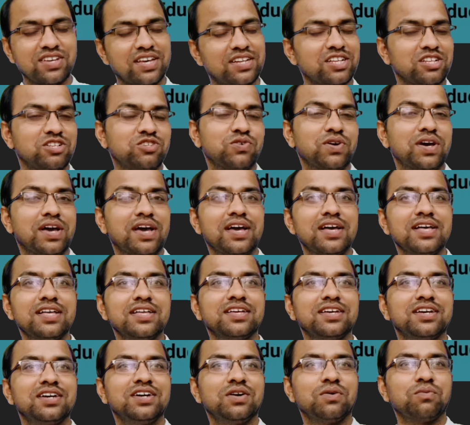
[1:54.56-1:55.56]
चैनल जो है
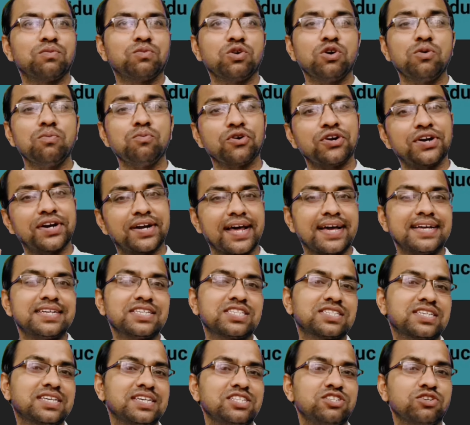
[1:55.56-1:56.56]
वो
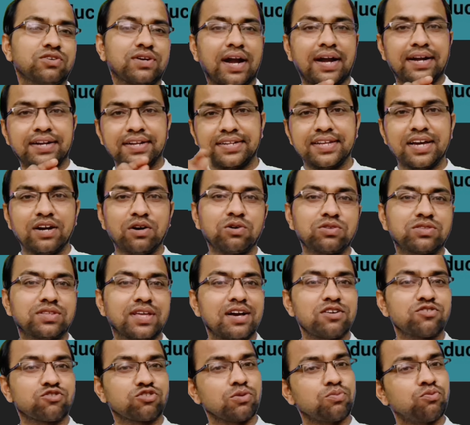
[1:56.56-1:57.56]
मोनेटाइज की जो क्राइटेरिया
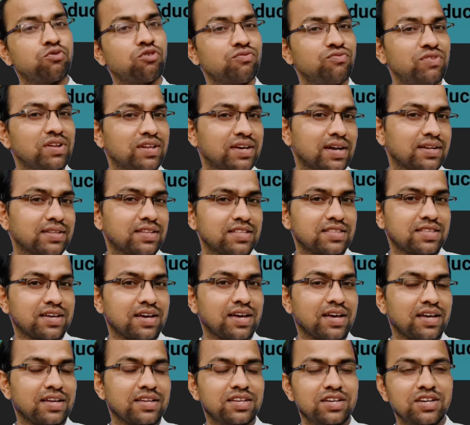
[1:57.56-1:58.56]
होता है उसको फुलफ़िल कर देता
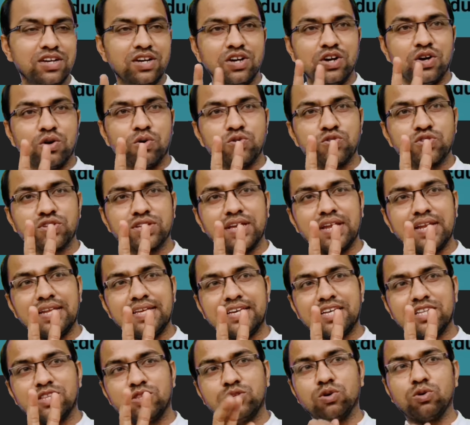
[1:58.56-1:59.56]
है उसके
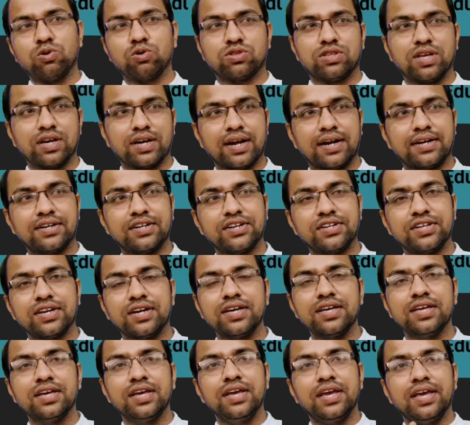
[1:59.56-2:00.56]
लिए दो होता है
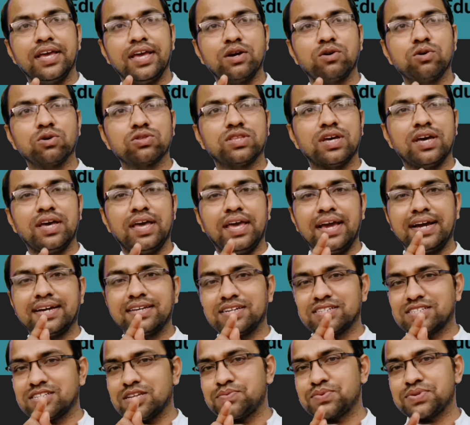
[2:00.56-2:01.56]
क्राइटेरिया एक होता है एक
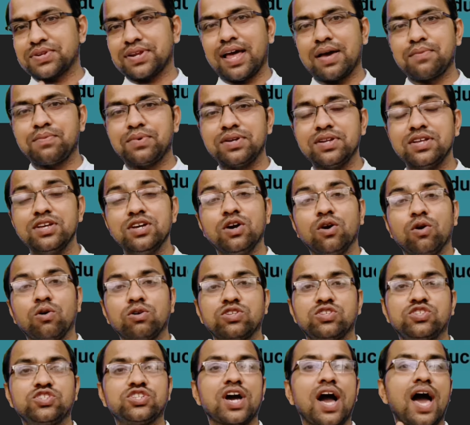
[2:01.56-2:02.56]
हज़ार सब्सक्राइबर
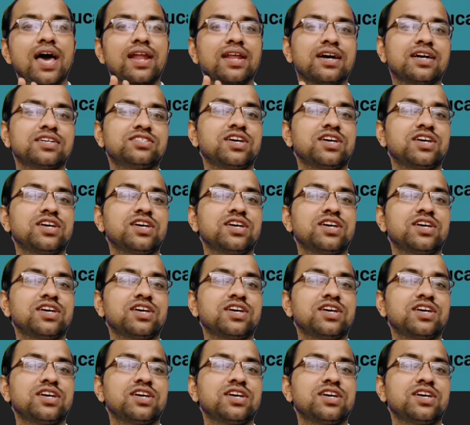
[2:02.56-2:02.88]
और चार